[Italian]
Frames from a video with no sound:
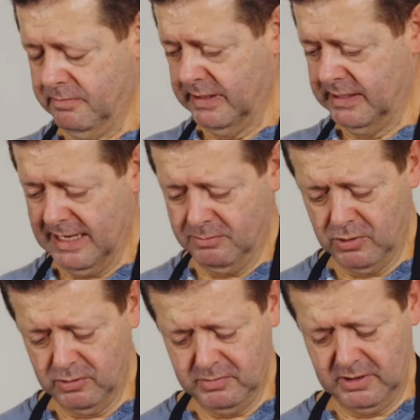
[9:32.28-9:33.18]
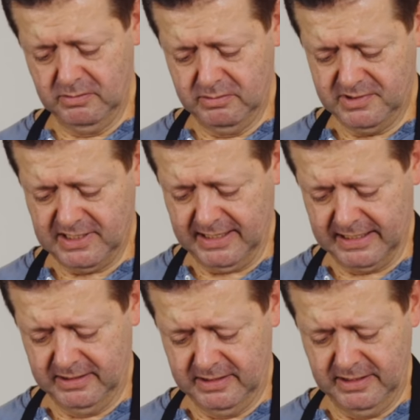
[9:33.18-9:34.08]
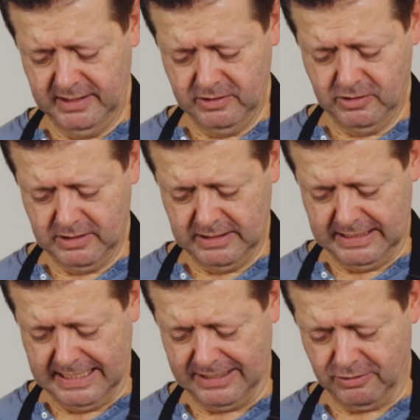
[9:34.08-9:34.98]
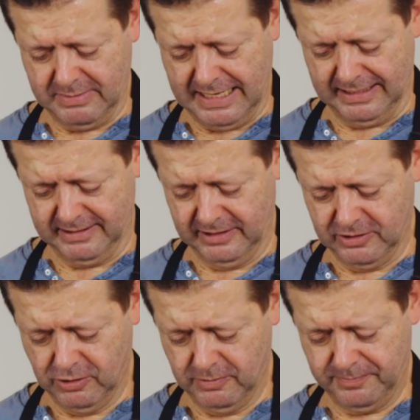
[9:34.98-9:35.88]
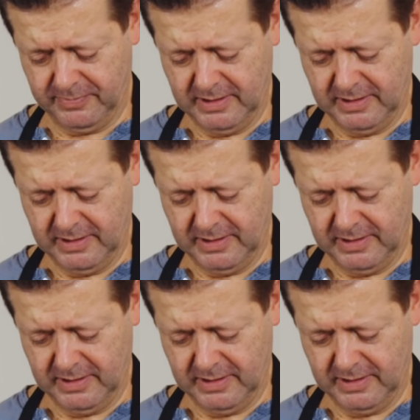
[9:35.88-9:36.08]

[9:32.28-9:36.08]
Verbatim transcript: Mettiamo il sacchettino aromatico